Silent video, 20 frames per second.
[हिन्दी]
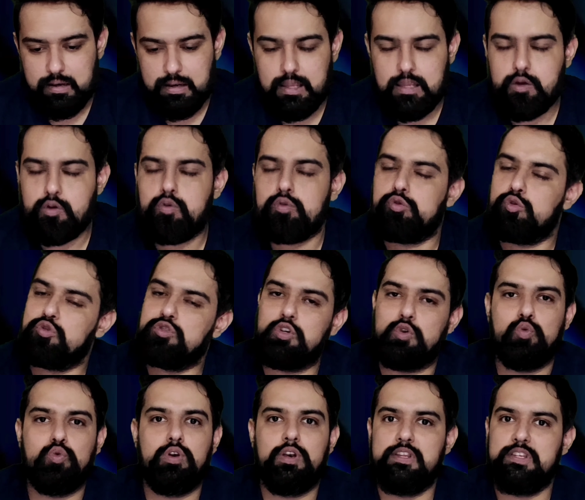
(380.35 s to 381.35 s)
नहीं हो तो
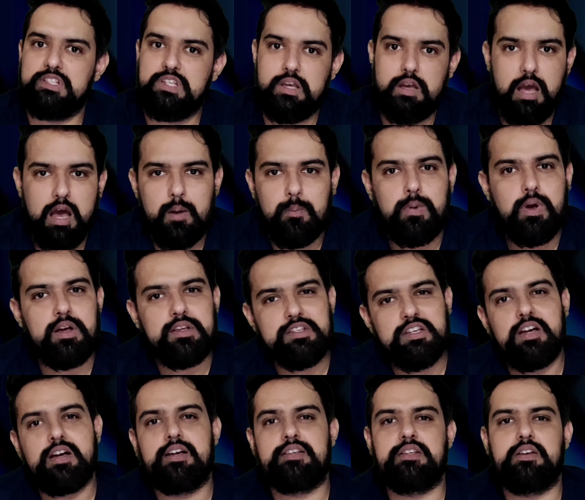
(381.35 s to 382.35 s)
ज़रूर लीजिए आपका
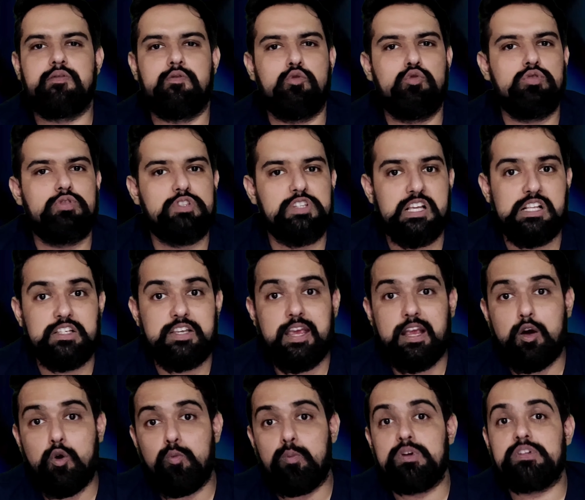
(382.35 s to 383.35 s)
अच्छा खासा फ़ोन चल
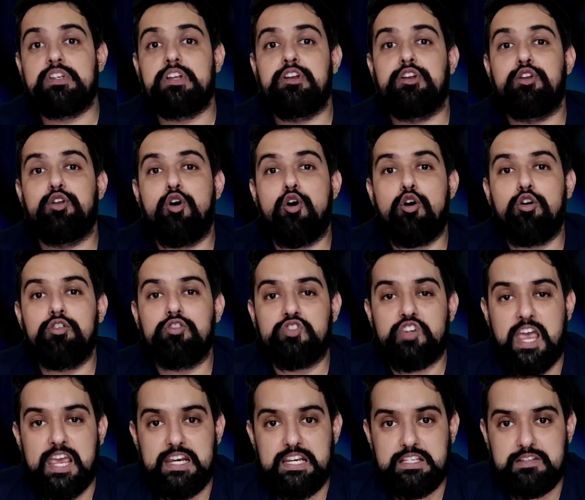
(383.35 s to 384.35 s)
जाएगा ऊपर से नॉन
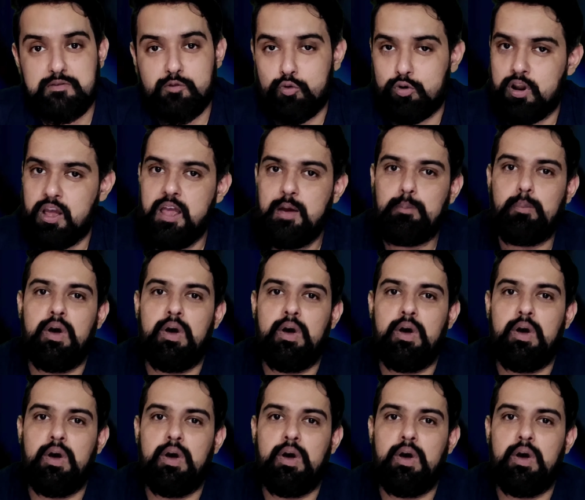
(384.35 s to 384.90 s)
चाइनीज़ फ़ोन